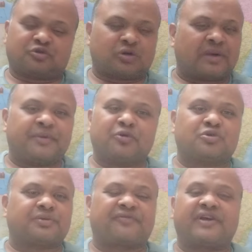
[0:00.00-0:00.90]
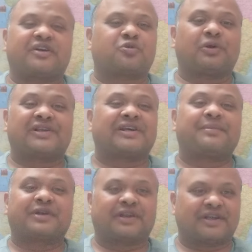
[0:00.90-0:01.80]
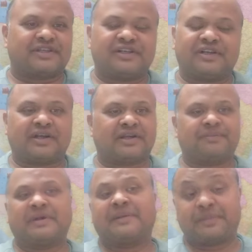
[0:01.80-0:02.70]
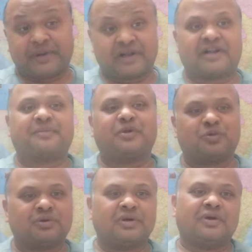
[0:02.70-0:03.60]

तो हमें उस फैक्ट को एक्सेप्ट करके जीना है मैं भी पेरेंट भी हूँ